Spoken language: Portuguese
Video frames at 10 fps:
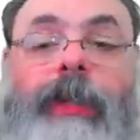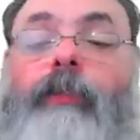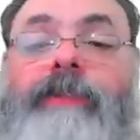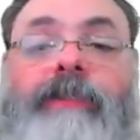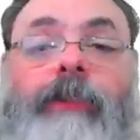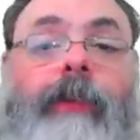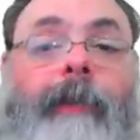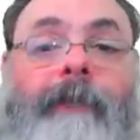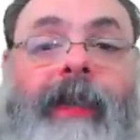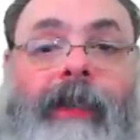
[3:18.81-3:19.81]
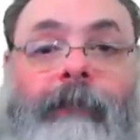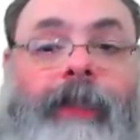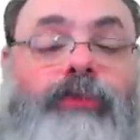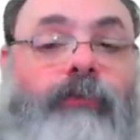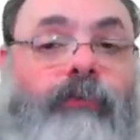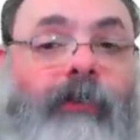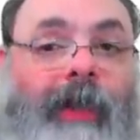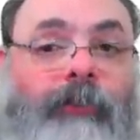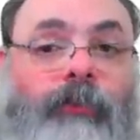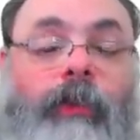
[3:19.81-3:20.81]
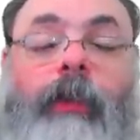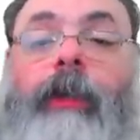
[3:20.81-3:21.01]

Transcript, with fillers: a questão é meramente o fato